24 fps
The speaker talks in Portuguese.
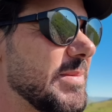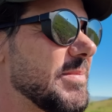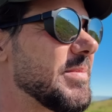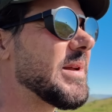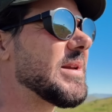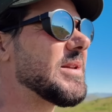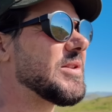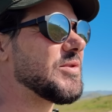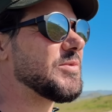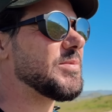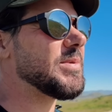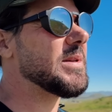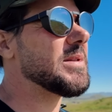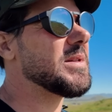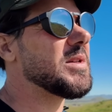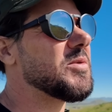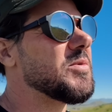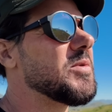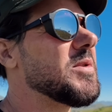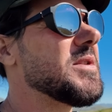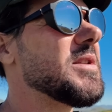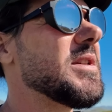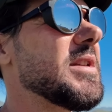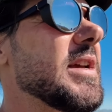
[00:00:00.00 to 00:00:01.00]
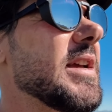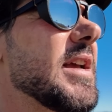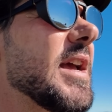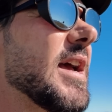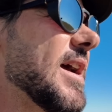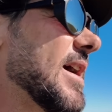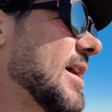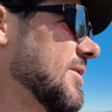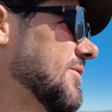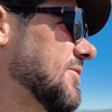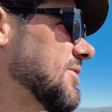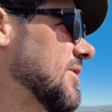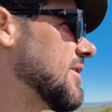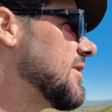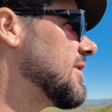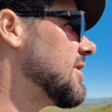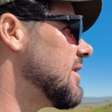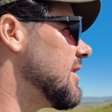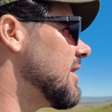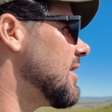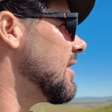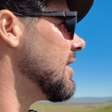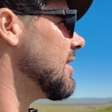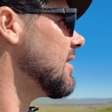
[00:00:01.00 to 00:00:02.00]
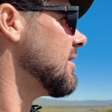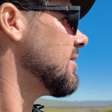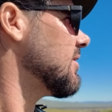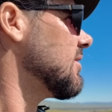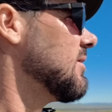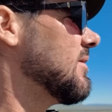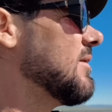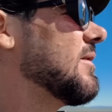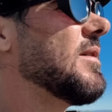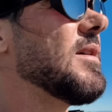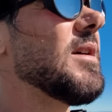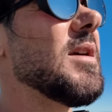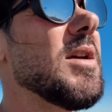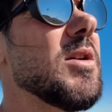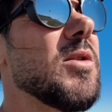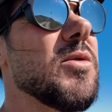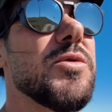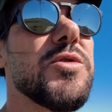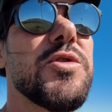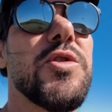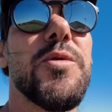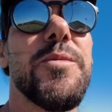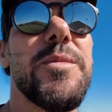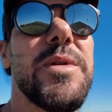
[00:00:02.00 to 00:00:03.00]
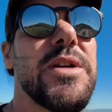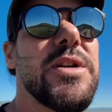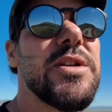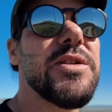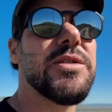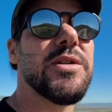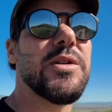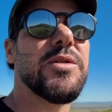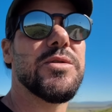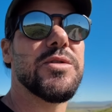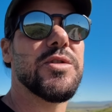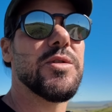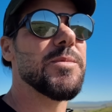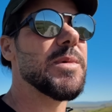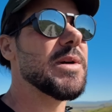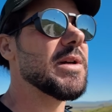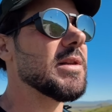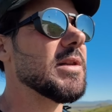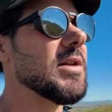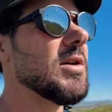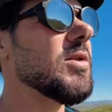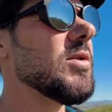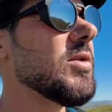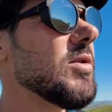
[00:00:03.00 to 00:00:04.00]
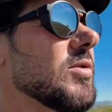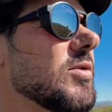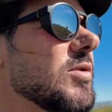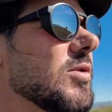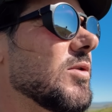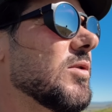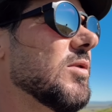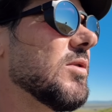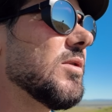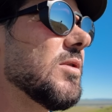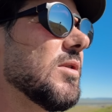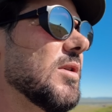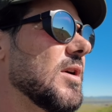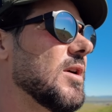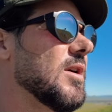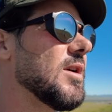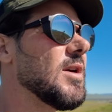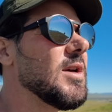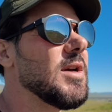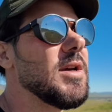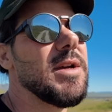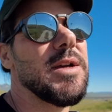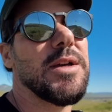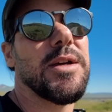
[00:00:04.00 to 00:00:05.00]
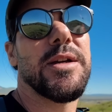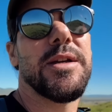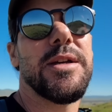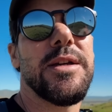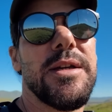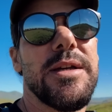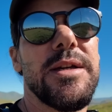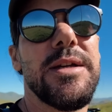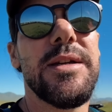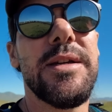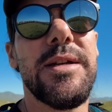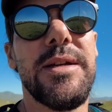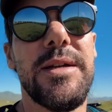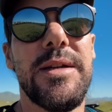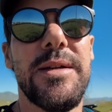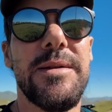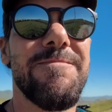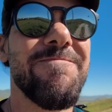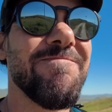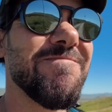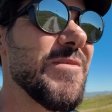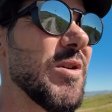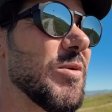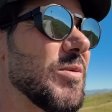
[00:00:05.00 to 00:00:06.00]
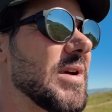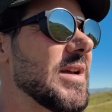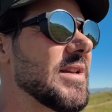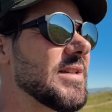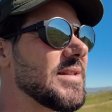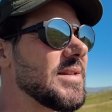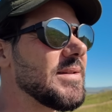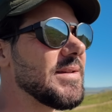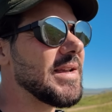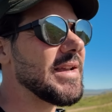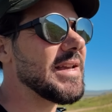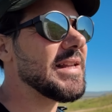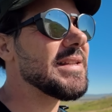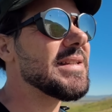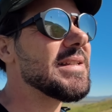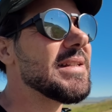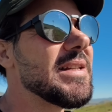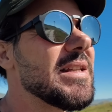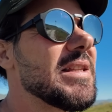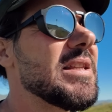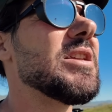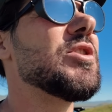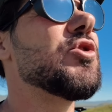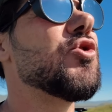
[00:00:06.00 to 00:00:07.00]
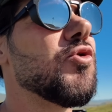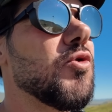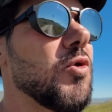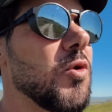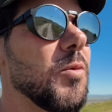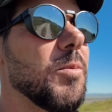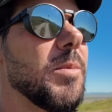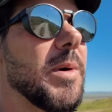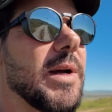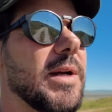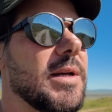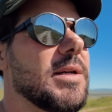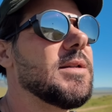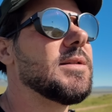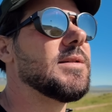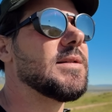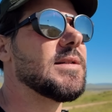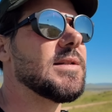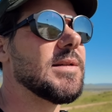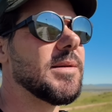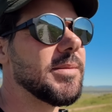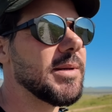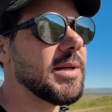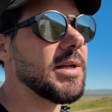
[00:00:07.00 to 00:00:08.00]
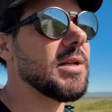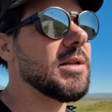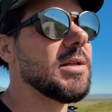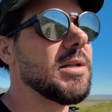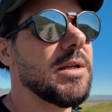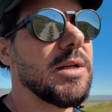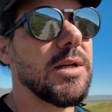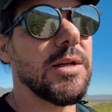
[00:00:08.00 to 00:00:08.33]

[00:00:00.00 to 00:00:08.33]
vi várias vezes as pessoas dizerem, ah, não sei o que, aconteceu-me isto, aconteceu-me aquele outro, e, não, assim, aquela cena da desculpa, estás a ver?